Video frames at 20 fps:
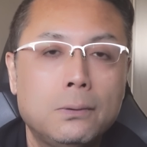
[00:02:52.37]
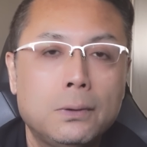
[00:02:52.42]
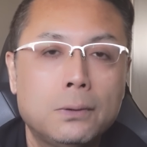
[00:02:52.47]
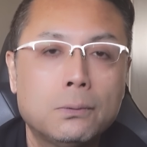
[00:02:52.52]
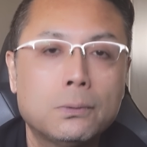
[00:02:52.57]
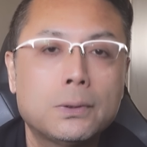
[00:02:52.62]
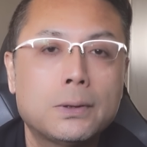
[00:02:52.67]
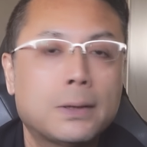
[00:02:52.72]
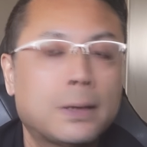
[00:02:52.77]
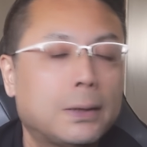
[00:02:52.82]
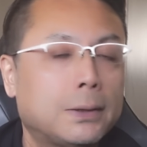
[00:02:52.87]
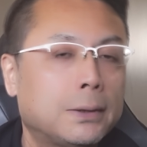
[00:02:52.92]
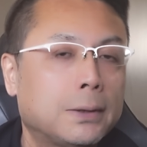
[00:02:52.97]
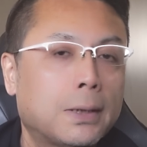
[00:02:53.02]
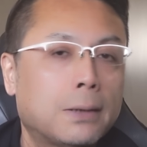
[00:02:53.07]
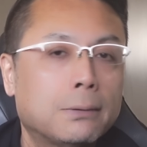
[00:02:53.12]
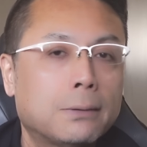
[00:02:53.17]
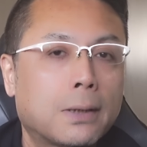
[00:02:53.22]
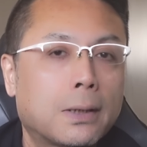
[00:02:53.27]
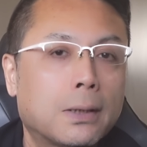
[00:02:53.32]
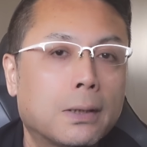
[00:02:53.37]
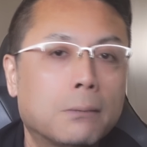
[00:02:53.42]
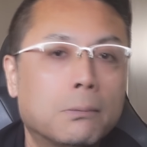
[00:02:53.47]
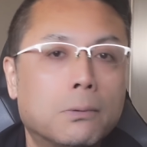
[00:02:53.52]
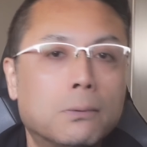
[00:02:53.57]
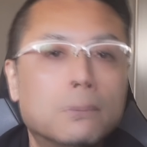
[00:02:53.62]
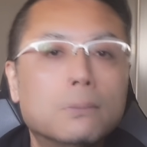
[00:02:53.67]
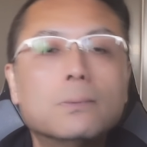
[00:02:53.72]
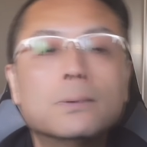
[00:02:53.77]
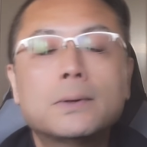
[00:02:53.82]
一世代違うだけで
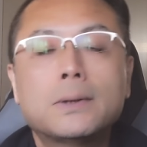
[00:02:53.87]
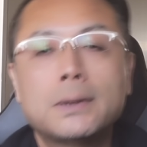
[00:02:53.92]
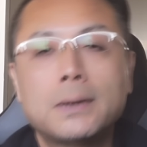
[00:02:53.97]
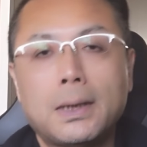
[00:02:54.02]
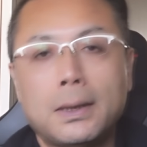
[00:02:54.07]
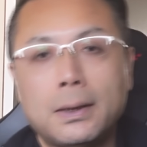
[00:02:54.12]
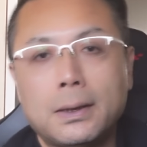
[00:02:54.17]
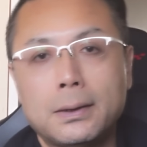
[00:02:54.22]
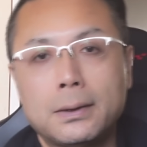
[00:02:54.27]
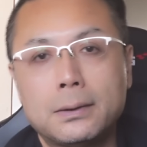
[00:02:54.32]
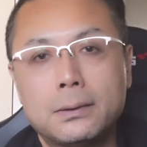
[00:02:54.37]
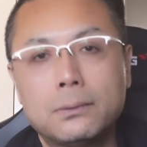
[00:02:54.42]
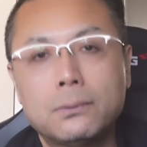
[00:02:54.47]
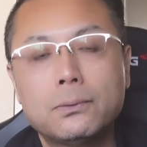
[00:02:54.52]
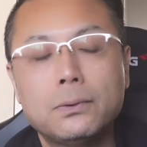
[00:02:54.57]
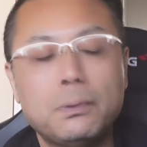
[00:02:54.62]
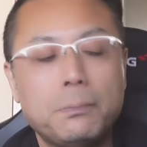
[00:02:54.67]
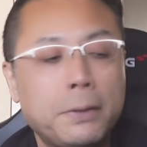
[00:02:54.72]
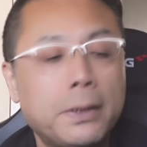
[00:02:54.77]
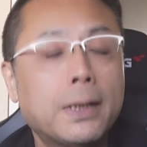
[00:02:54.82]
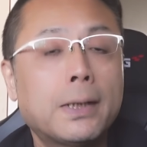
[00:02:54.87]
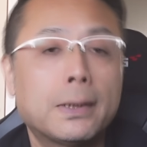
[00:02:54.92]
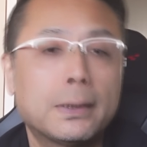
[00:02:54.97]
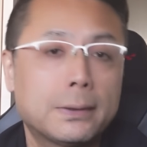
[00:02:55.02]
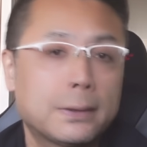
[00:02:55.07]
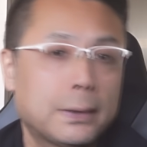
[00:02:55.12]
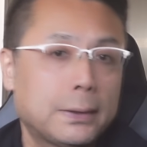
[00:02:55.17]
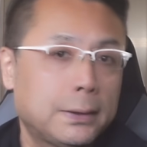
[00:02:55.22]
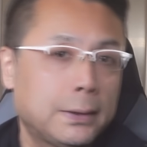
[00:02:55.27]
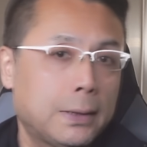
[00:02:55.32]
も大違いなんです。特に
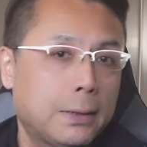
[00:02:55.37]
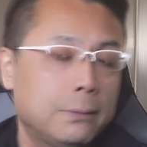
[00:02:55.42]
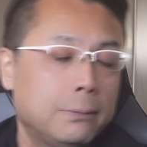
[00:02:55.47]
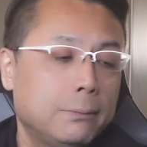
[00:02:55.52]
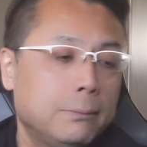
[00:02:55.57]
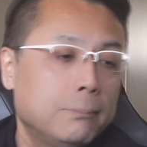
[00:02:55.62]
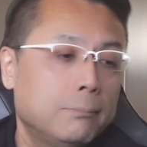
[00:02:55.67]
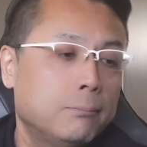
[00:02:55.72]
ミラーレスは違う。